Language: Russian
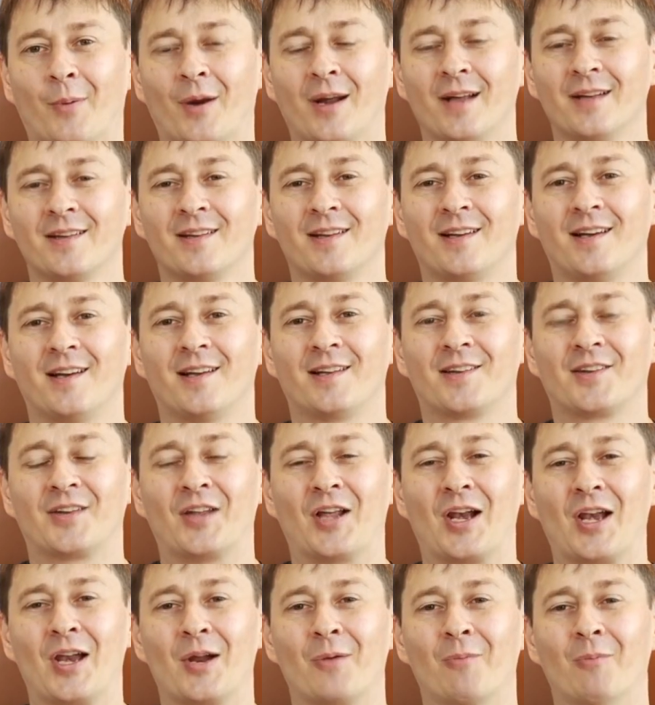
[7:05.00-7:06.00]
бренда, это
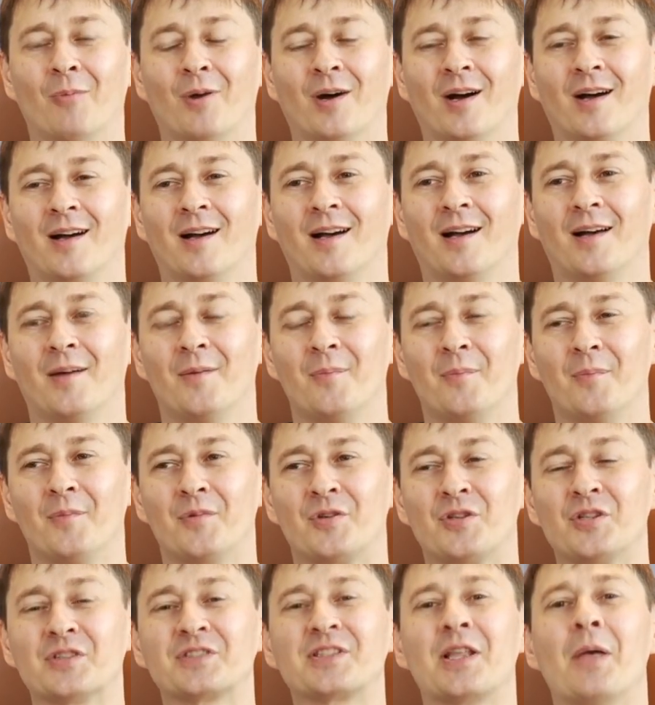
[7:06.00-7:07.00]
либо
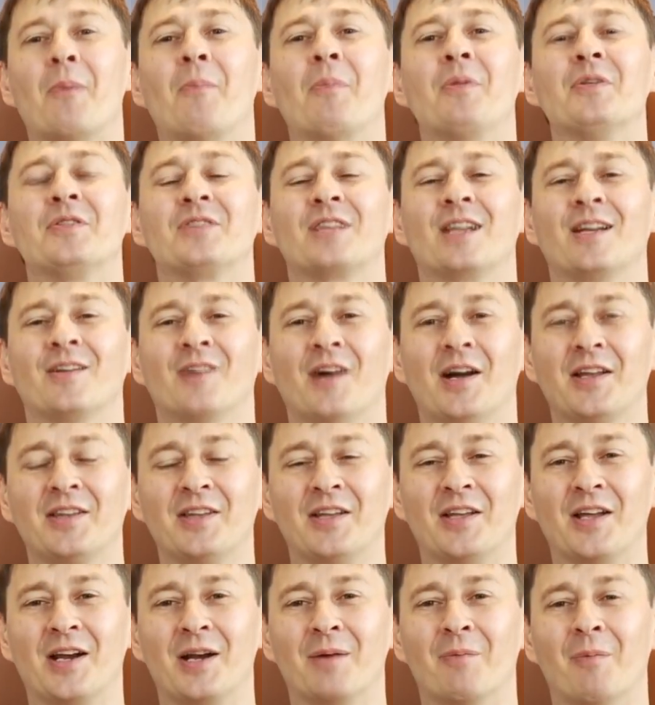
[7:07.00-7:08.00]
чистая
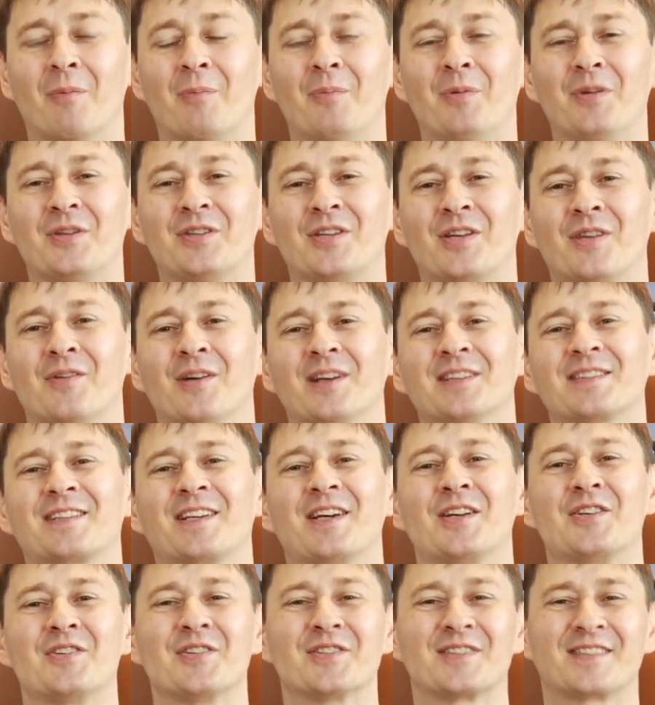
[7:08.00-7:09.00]
Пенсильвания, либо
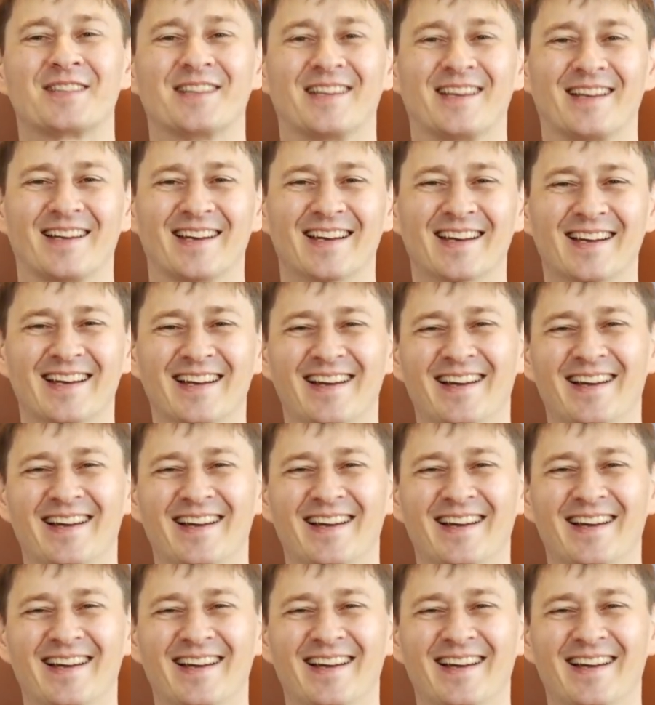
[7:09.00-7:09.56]
пенсильванская чистая.